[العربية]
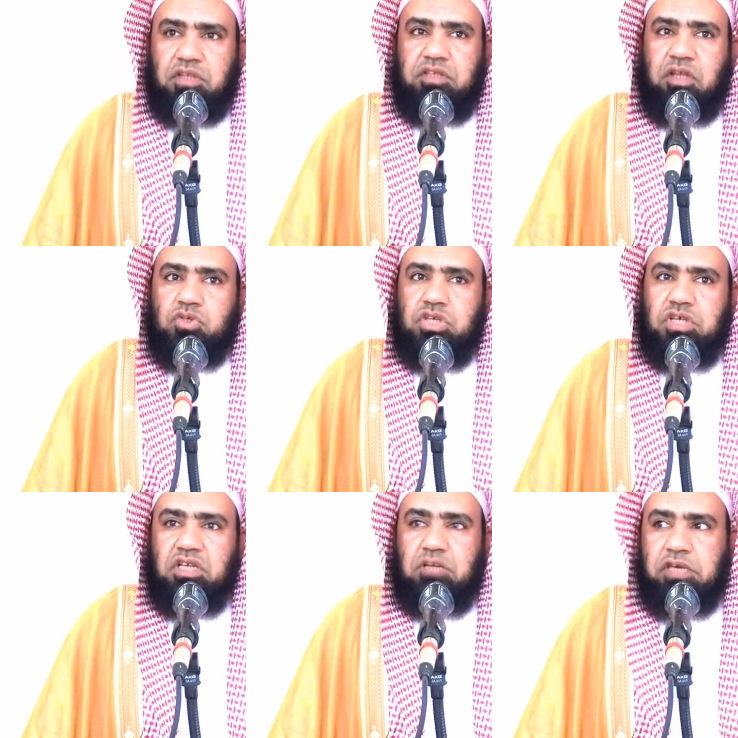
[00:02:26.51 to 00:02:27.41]
من
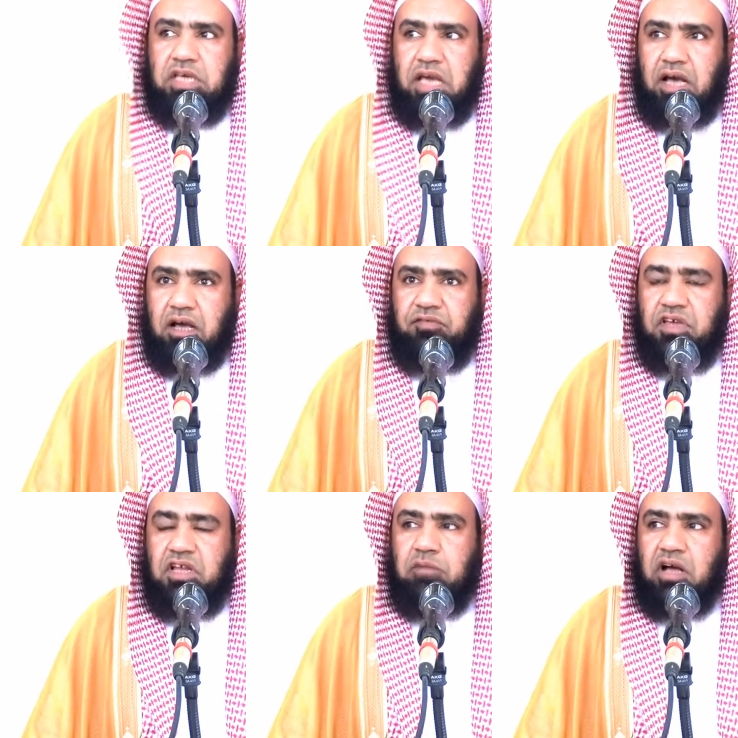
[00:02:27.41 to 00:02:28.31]
توزيع المياه
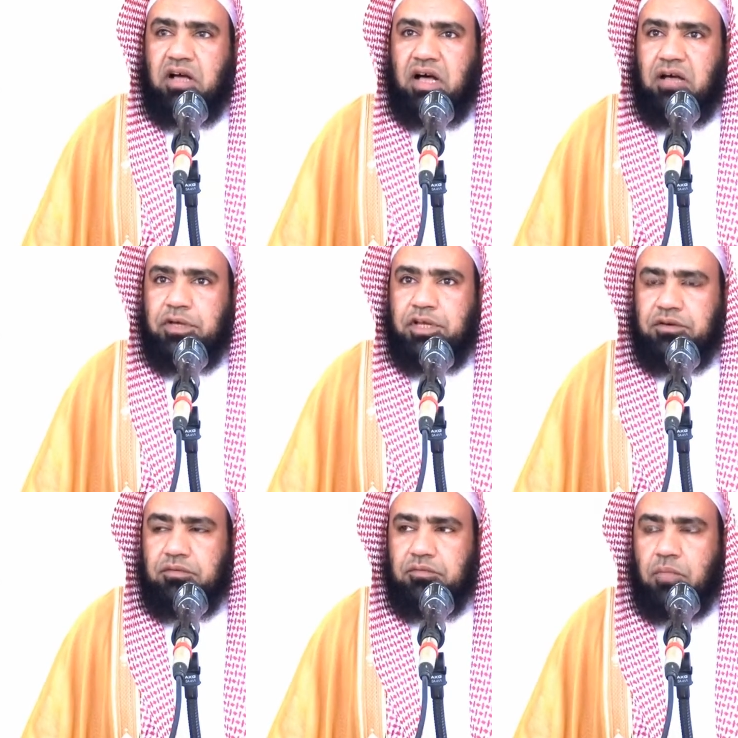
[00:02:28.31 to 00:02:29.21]
في المقابر